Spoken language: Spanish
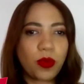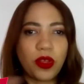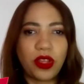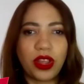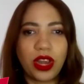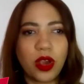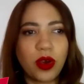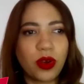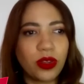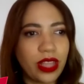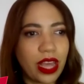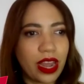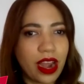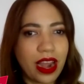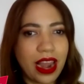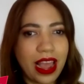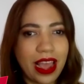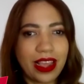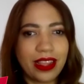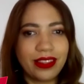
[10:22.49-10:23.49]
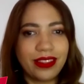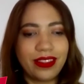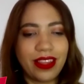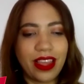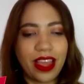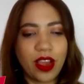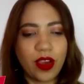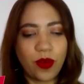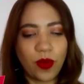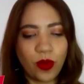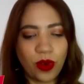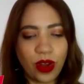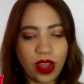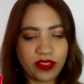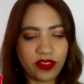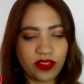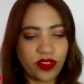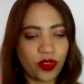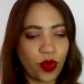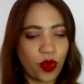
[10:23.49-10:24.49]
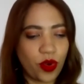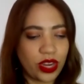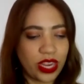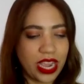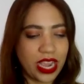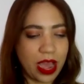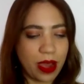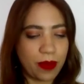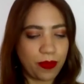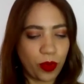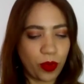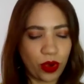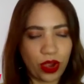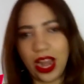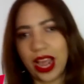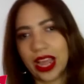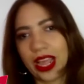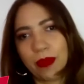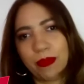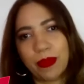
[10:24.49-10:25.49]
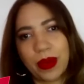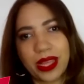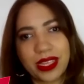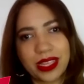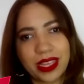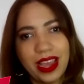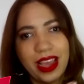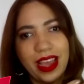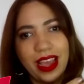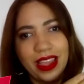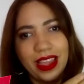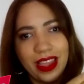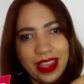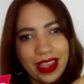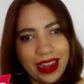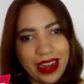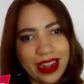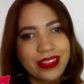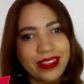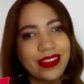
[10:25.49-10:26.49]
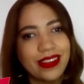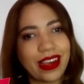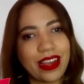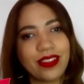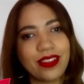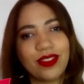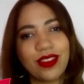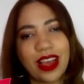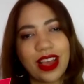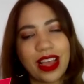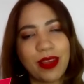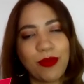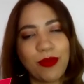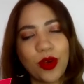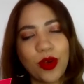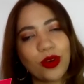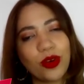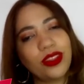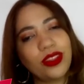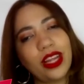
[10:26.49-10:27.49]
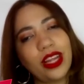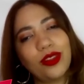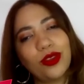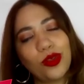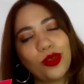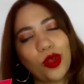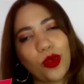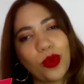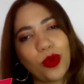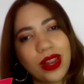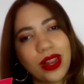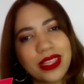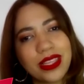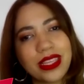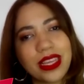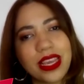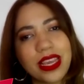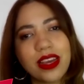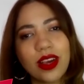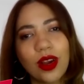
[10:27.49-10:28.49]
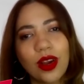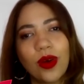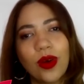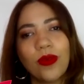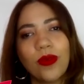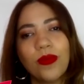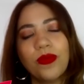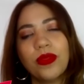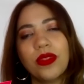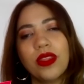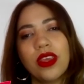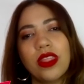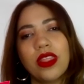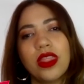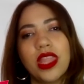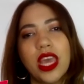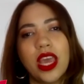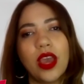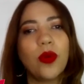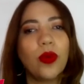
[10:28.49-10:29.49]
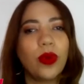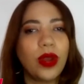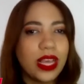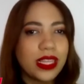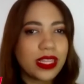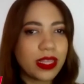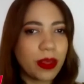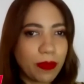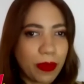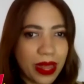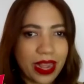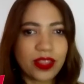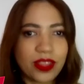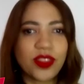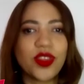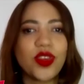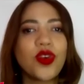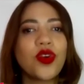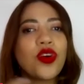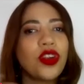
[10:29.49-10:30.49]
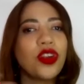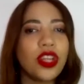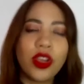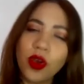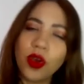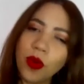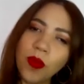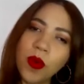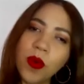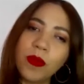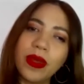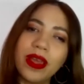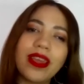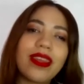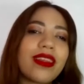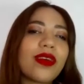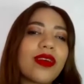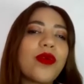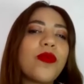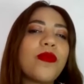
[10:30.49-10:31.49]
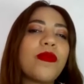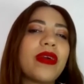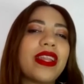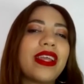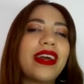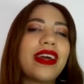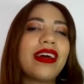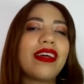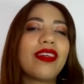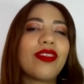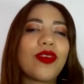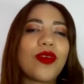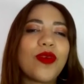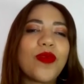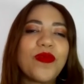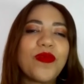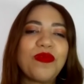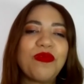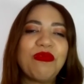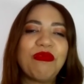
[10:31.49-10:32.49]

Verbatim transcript: poderle contar a la gente una historia por la que pasé y en esta ahí voy contando todo el ciclo de una separación y cómo me he recuperado